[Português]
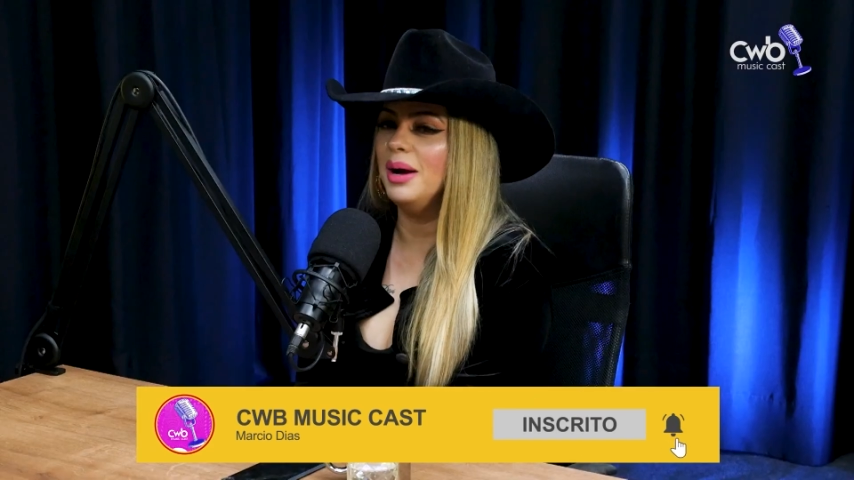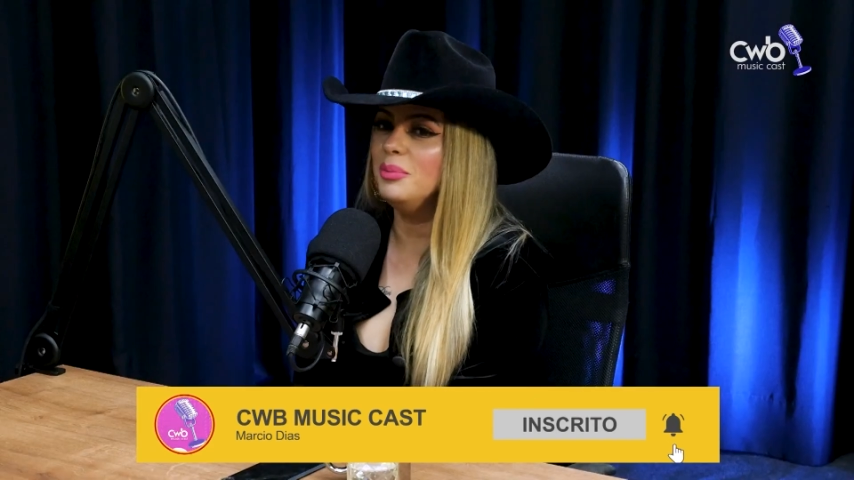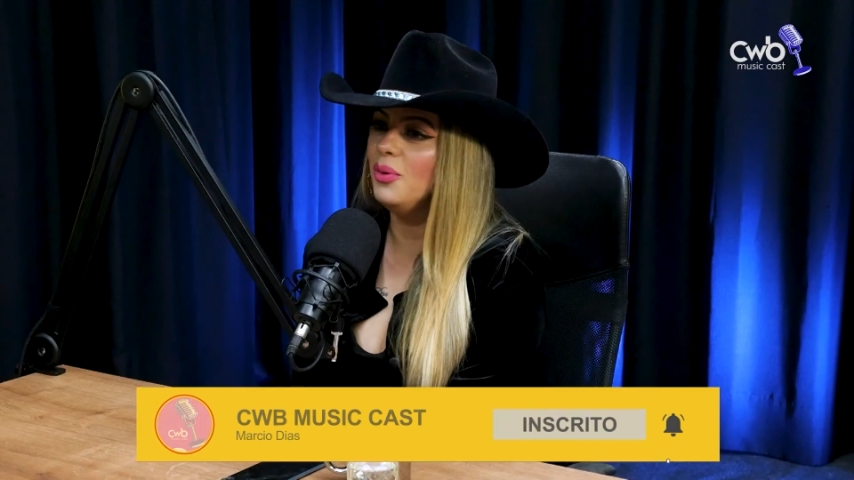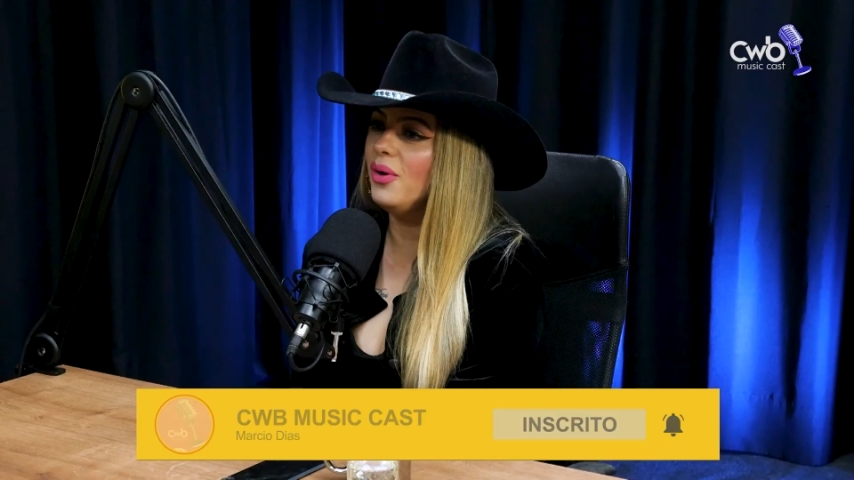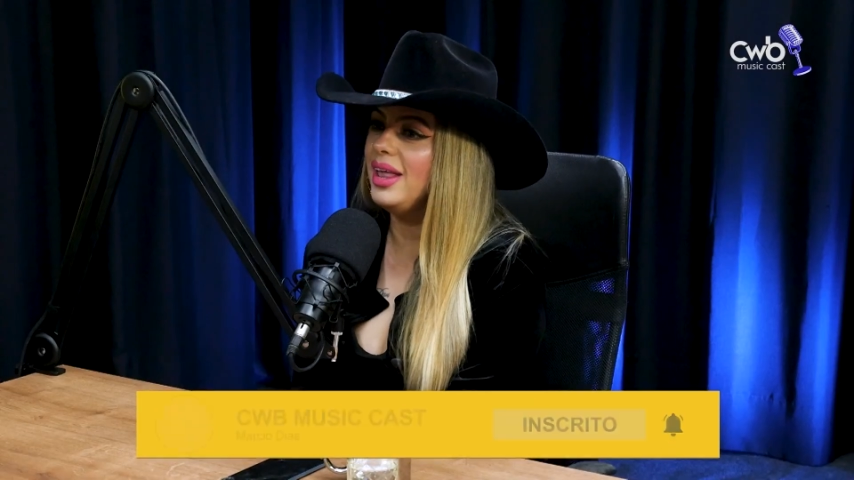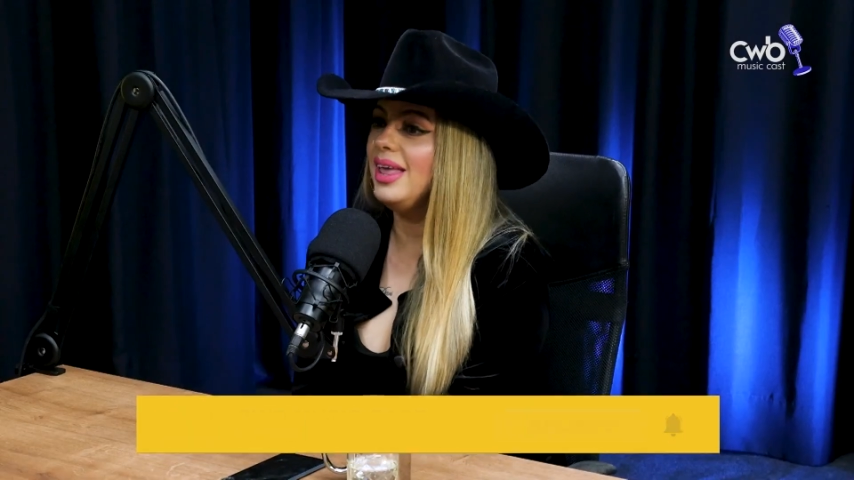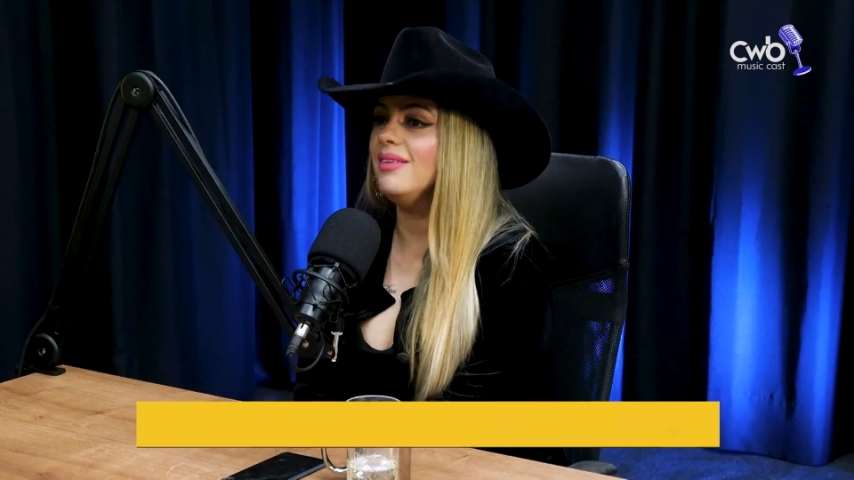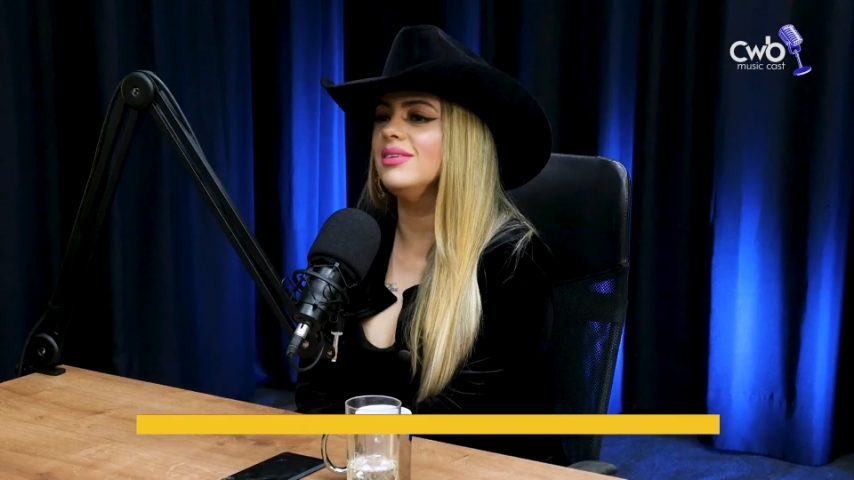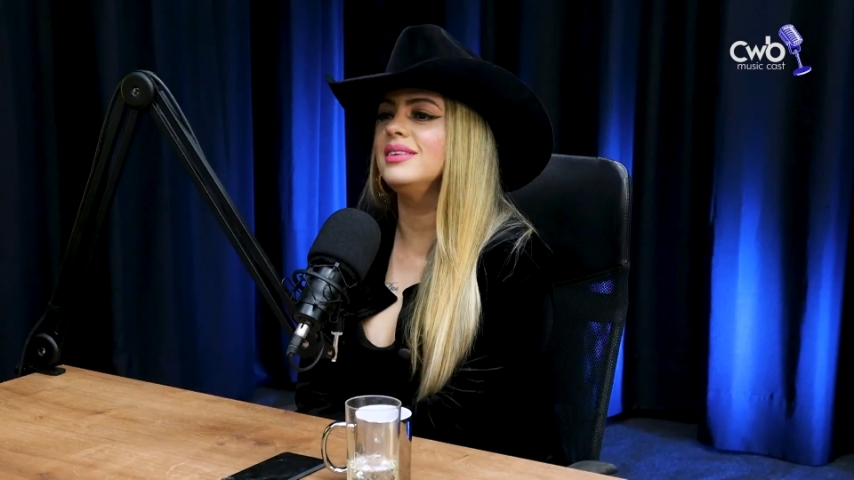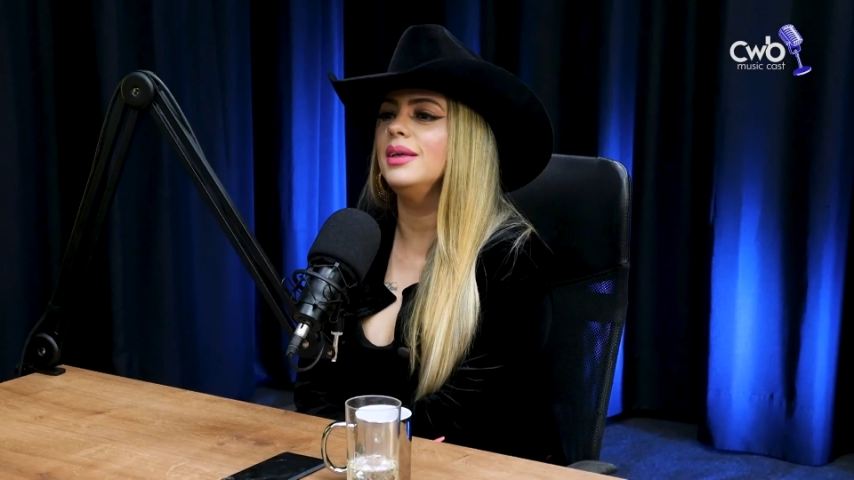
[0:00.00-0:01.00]

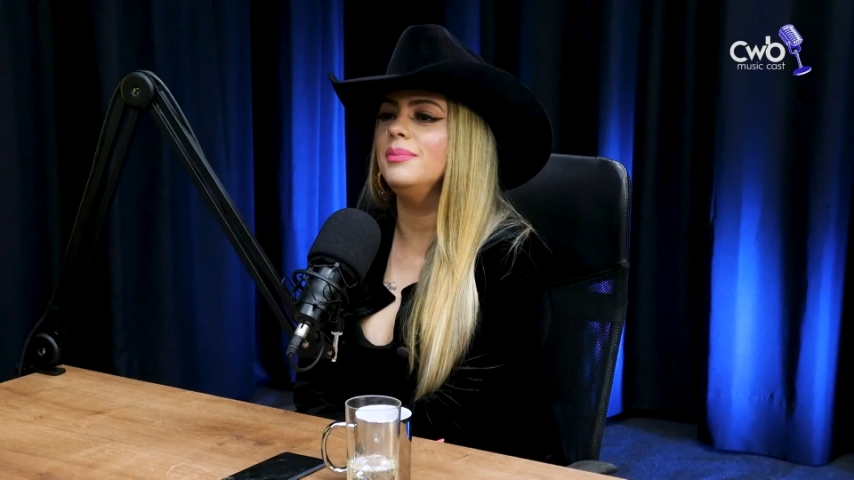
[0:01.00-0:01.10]
Amorim, você.